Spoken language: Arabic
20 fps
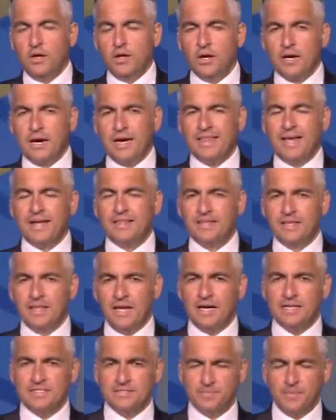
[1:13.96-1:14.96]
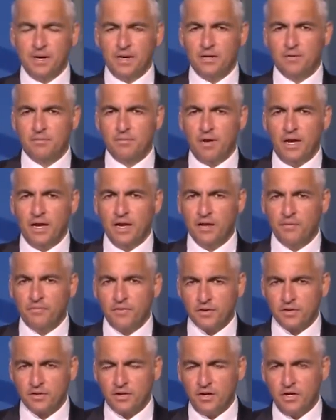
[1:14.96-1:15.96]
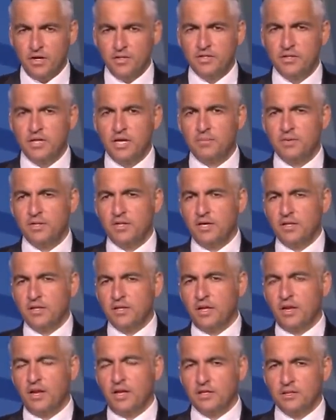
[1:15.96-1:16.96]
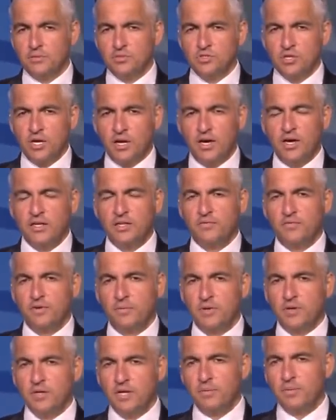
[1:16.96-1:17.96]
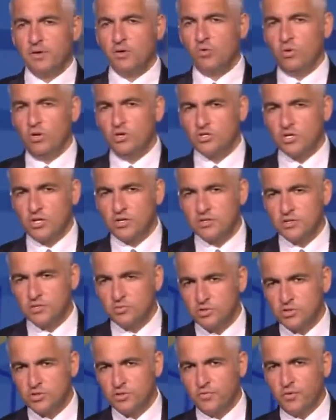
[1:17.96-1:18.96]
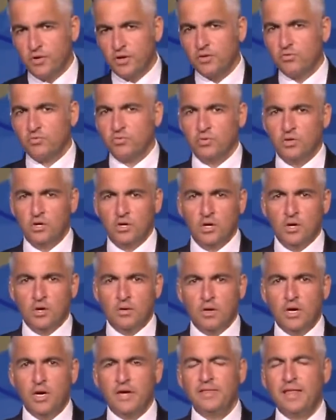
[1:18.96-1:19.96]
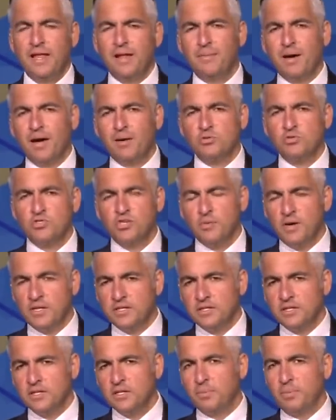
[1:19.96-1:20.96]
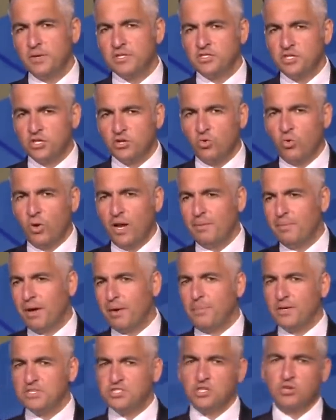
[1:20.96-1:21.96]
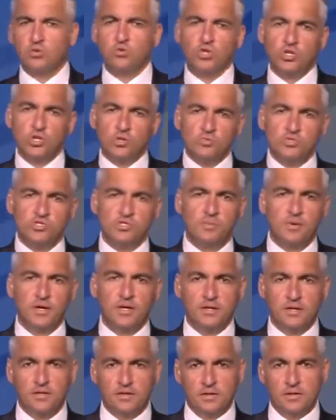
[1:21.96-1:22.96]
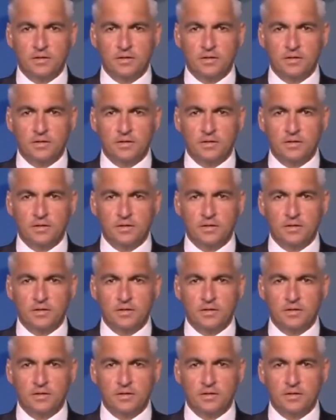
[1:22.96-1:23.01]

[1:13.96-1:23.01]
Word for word: كان عندنا أزمة بقالنا فترة إن دايما إحنا طلعنا مصطلح هنا في البرنامج كل شخص يبص في ورقته احنا لا مع موسيماني ضد باتشيكو ولا مع باتشيكو ضد موسيماني